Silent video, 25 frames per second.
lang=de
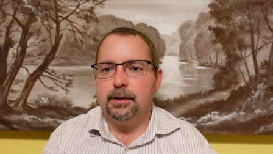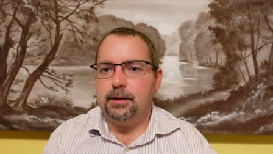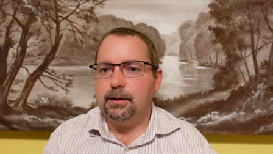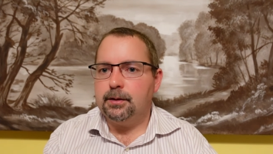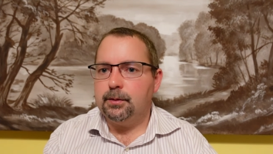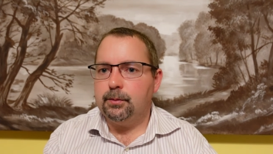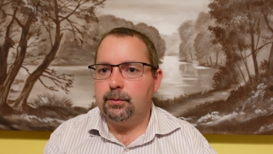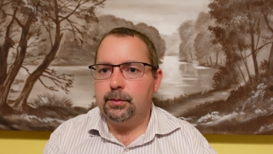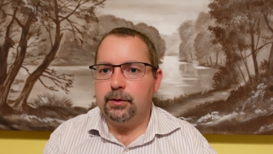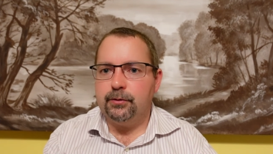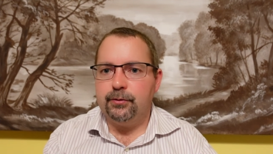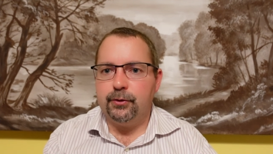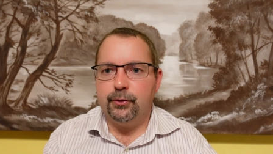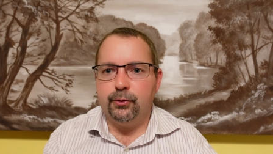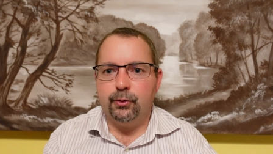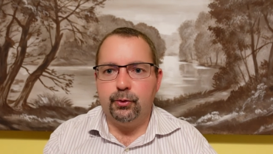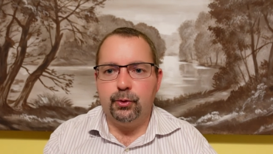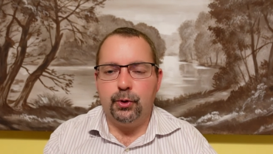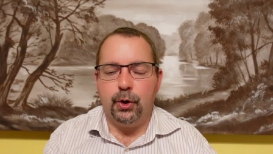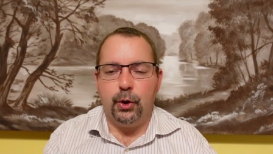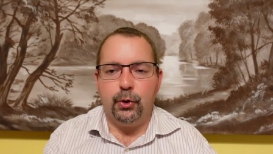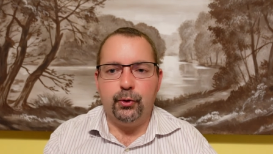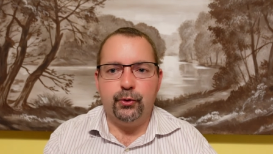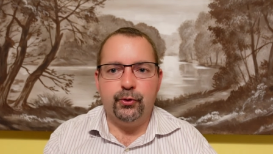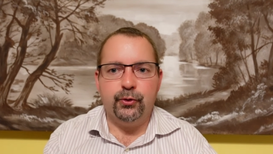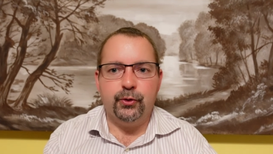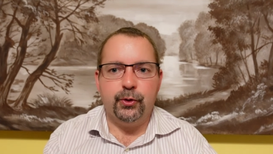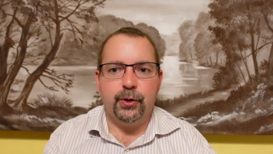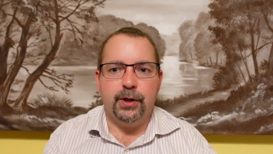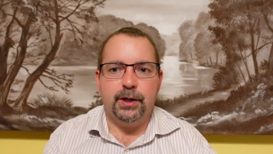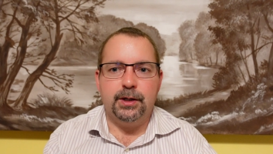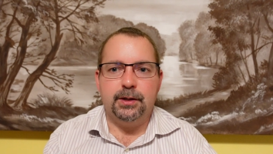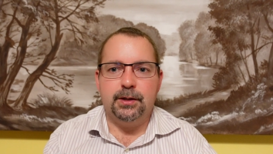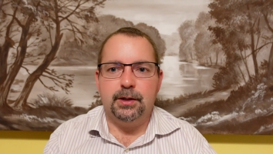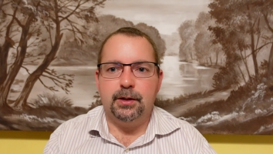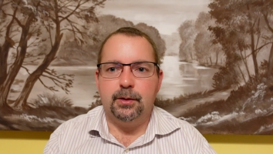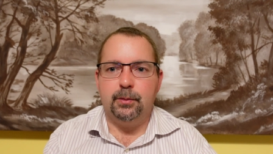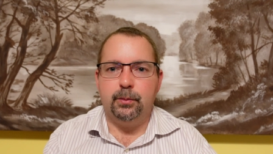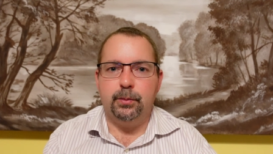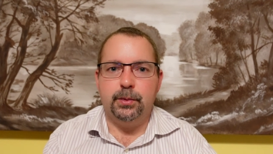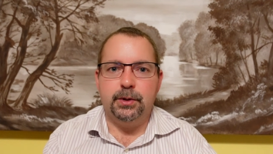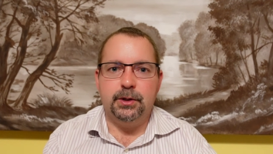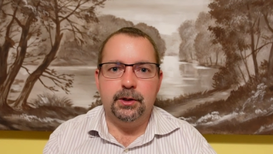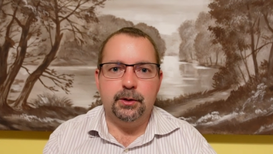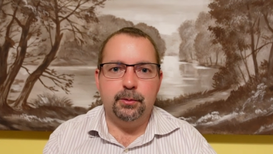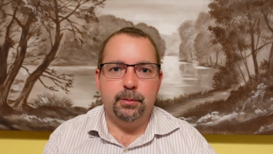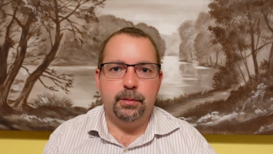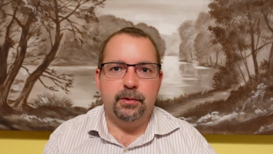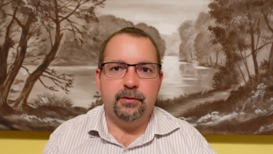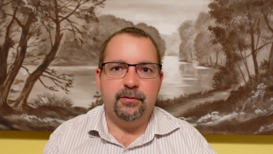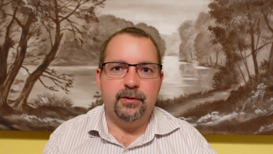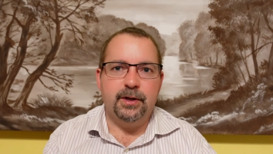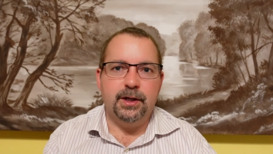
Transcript: mal versuche auszurechnen, dann bin ich bei